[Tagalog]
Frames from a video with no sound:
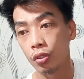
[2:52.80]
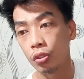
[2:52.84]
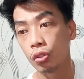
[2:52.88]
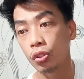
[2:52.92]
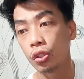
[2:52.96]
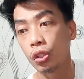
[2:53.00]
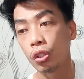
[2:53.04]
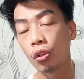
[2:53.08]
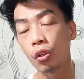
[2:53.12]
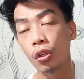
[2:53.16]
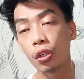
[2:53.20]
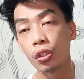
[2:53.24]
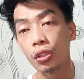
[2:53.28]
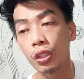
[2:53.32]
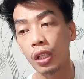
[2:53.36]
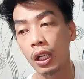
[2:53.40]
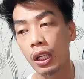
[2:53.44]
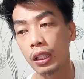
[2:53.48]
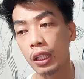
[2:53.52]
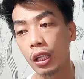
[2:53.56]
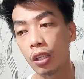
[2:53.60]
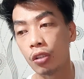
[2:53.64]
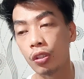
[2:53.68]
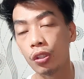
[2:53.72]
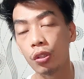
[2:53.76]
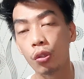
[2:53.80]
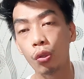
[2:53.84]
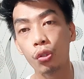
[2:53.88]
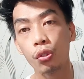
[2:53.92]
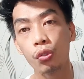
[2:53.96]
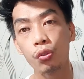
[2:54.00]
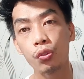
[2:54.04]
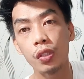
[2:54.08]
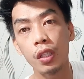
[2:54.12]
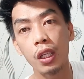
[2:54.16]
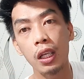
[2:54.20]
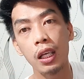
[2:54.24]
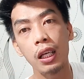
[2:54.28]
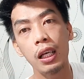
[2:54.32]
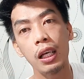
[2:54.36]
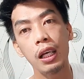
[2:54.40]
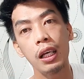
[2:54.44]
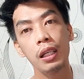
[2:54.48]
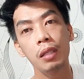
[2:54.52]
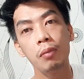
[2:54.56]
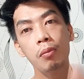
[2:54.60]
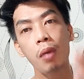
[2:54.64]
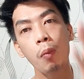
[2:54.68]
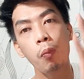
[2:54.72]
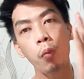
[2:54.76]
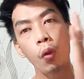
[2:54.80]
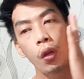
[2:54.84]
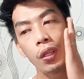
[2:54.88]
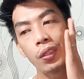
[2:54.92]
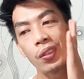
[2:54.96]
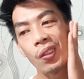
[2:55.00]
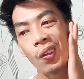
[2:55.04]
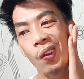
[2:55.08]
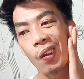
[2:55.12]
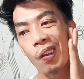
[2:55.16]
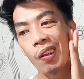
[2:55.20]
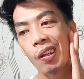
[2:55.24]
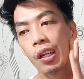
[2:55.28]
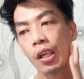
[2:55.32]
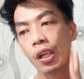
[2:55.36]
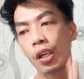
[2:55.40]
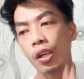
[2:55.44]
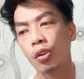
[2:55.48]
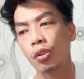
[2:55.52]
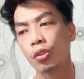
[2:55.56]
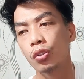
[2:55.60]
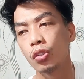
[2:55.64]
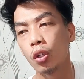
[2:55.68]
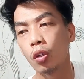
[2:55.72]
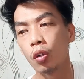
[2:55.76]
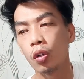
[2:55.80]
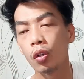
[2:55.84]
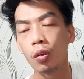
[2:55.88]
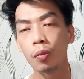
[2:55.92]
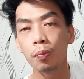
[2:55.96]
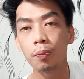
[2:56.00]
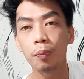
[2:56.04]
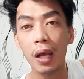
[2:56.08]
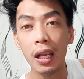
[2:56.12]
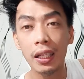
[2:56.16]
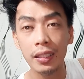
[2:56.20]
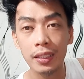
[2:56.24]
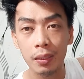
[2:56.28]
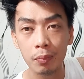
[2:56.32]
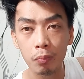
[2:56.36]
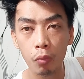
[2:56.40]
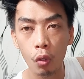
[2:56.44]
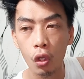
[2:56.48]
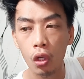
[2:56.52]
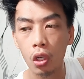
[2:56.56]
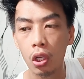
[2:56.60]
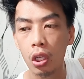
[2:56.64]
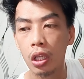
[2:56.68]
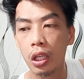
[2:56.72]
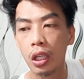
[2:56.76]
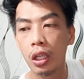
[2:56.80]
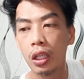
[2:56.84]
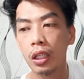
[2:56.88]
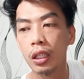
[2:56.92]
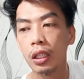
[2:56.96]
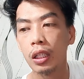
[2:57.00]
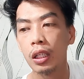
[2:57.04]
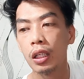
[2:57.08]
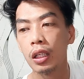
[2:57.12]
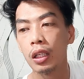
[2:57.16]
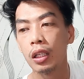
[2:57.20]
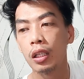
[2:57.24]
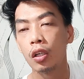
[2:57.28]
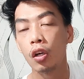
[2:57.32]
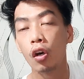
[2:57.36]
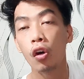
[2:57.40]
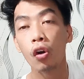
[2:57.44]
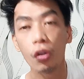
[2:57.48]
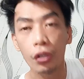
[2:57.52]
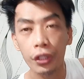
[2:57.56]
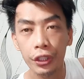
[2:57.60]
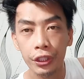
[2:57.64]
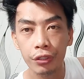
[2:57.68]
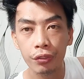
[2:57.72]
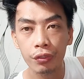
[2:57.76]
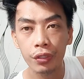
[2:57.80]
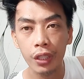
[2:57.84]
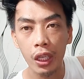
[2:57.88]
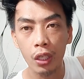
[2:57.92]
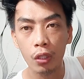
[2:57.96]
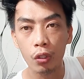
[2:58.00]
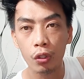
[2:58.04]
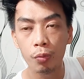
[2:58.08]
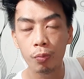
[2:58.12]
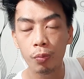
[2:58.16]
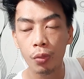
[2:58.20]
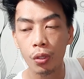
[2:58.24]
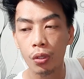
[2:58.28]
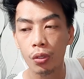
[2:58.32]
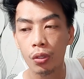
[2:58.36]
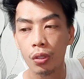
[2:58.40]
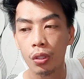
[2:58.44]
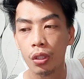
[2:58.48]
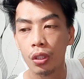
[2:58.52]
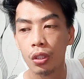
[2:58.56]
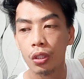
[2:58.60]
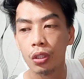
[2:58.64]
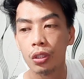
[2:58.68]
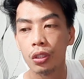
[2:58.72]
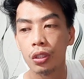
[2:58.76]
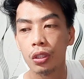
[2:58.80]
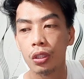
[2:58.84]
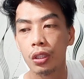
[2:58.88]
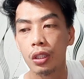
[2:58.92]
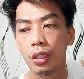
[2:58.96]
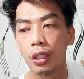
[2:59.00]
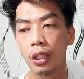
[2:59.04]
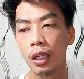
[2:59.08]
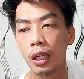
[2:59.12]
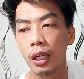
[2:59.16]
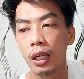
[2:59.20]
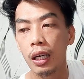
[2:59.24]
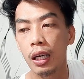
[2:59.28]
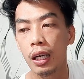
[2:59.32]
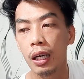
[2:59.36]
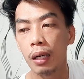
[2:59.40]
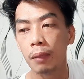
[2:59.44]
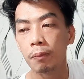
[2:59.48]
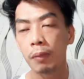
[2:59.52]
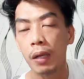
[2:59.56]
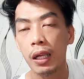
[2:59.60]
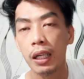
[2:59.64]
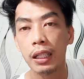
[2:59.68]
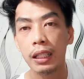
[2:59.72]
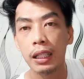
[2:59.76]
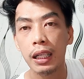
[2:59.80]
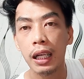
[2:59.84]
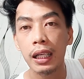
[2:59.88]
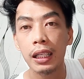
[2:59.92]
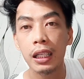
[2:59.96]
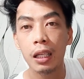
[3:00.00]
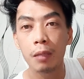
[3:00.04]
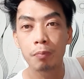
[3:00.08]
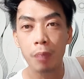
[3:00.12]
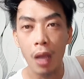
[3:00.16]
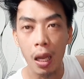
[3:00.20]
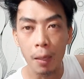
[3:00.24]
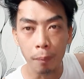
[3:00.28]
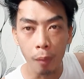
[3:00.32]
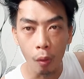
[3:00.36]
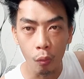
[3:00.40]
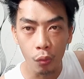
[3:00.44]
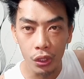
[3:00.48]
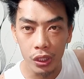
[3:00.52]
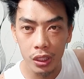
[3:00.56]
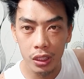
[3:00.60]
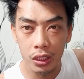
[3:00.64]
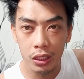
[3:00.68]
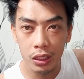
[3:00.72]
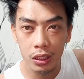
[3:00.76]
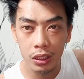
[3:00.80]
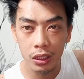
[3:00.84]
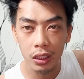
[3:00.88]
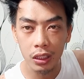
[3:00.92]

So, siguro yung tinatanong to yung sa evaporator. So, possible, okay yung aircon mo. Uh, pagka nagpapawis.